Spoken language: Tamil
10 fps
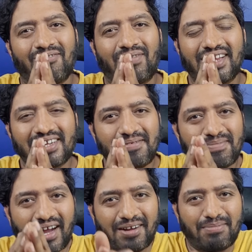வணக்கம்
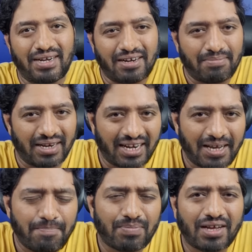அன்பு நண்பர்களே
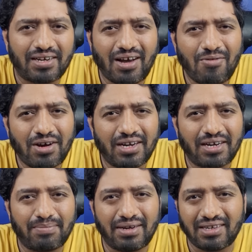நான் உங்கள்
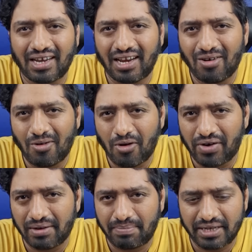நண்பன்
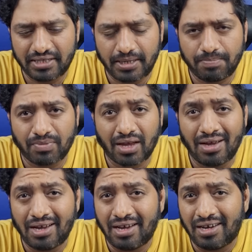இளங்கோவன் பேசுகிறேன்
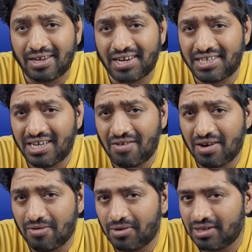
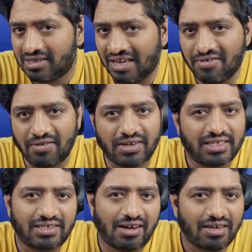ரஷ்யாவில் ஒரு
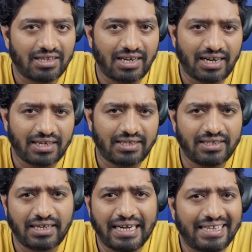தீவிரவாத தாக்குதல் நடக்குது
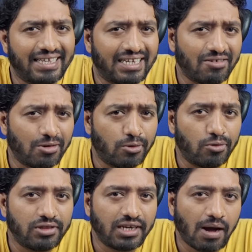கிட்டத்தட்ட ஒரு
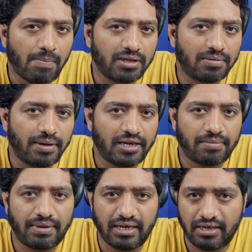நூற்றி நாற்பது
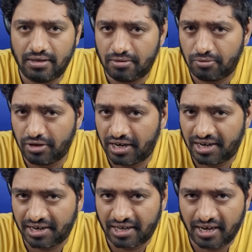பேருக்கு மேலே
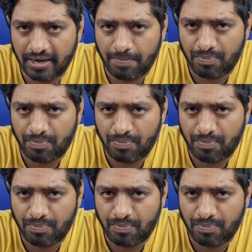உயிரிழக்கிறாங்க